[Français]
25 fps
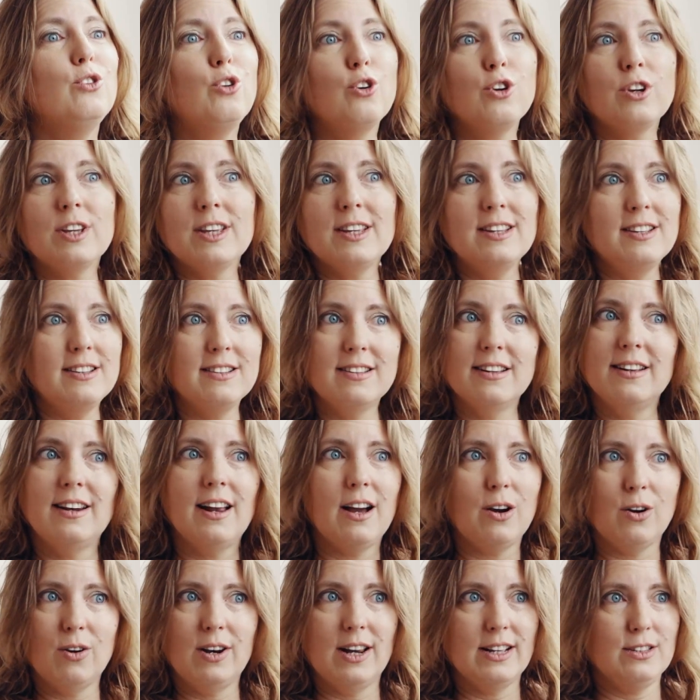de quitter
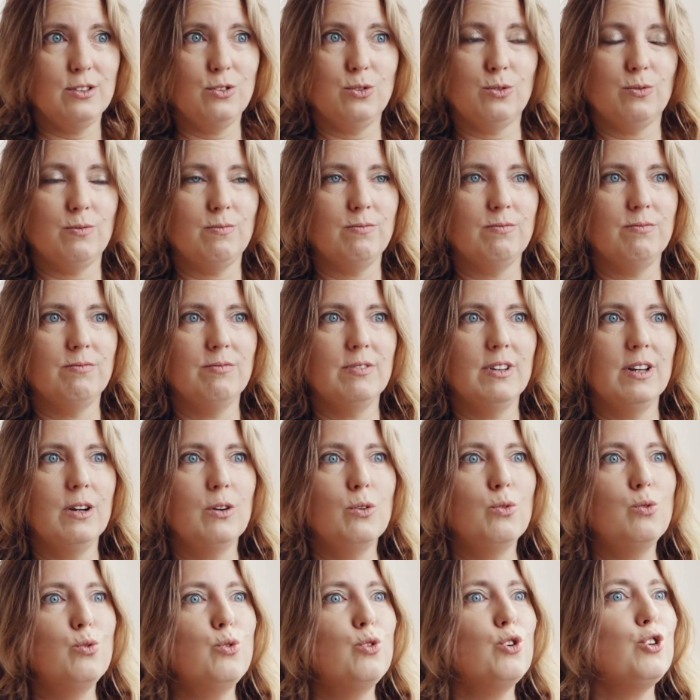la relation
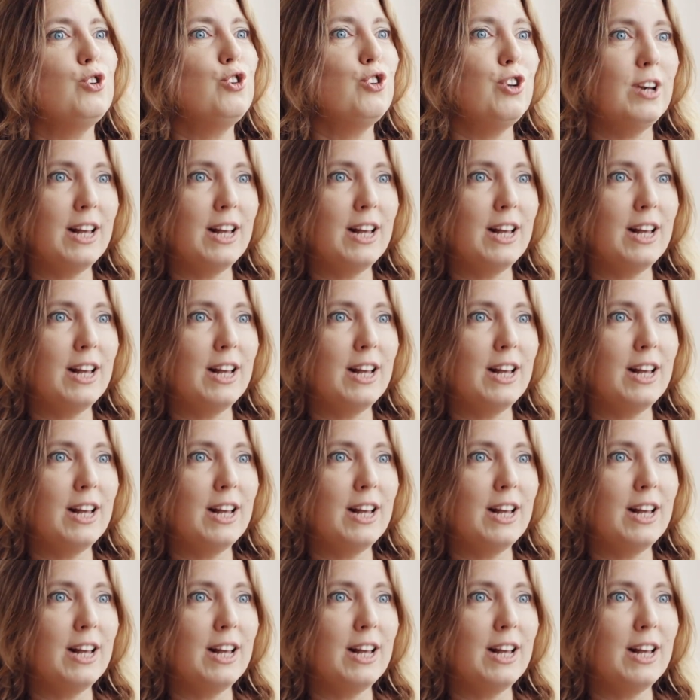ou de